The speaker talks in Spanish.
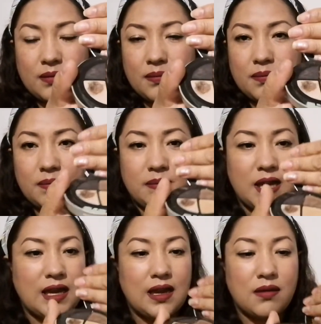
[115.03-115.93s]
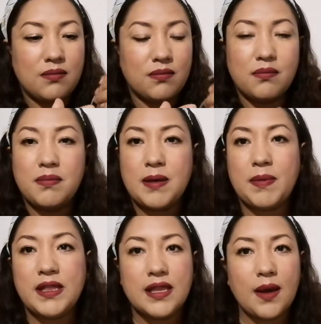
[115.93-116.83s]
me,
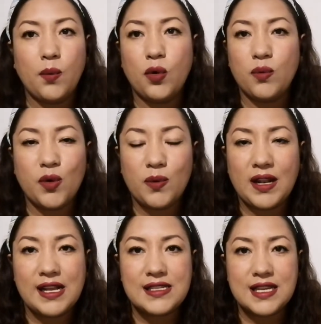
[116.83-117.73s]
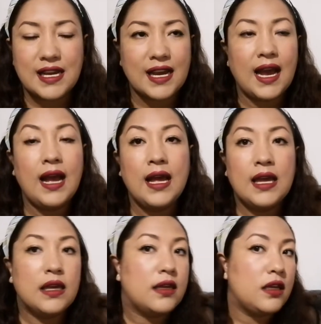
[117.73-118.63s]
pinta muy muy bien la ceja
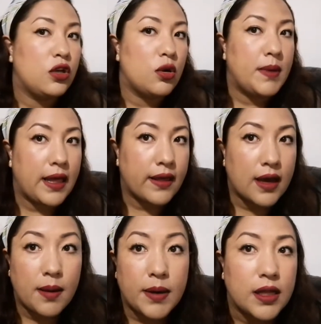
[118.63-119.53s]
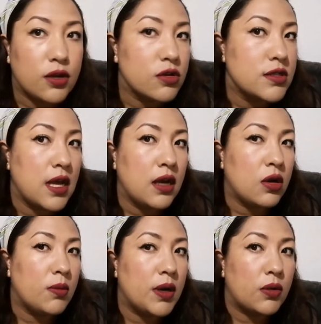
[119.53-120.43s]
y no me la deja brillosa
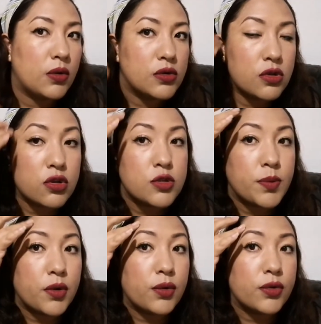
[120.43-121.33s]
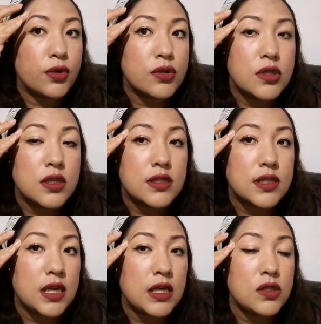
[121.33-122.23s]
como algunos otros productos
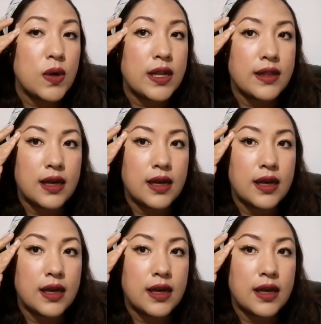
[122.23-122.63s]
sí suelen